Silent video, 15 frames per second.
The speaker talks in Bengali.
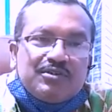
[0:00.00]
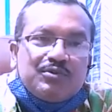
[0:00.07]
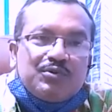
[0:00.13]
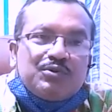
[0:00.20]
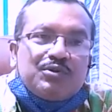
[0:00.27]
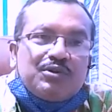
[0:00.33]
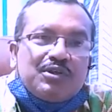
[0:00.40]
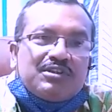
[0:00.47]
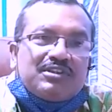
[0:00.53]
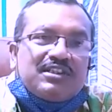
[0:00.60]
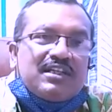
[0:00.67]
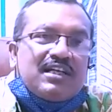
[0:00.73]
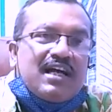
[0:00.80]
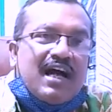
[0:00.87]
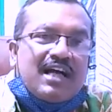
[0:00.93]
ছুটতে
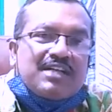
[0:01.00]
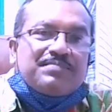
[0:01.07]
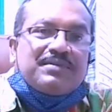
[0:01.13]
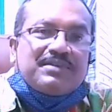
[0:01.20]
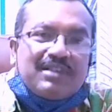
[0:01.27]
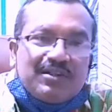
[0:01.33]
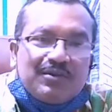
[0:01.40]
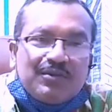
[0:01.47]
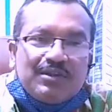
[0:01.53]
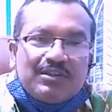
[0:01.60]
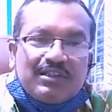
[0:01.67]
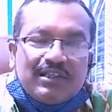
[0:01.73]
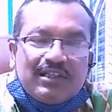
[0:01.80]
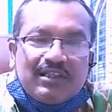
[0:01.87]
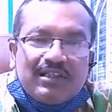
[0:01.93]
হচ্ছে
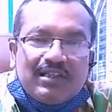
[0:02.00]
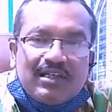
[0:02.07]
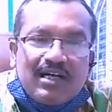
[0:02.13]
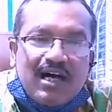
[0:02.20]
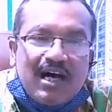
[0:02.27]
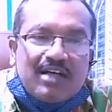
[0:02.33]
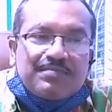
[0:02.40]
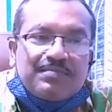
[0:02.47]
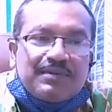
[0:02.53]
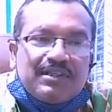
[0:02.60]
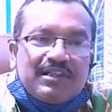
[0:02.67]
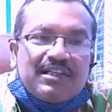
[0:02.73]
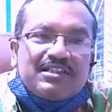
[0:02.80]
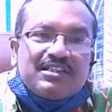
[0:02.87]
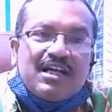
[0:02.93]
হাসপাতালগুলিতে হাসপাতালের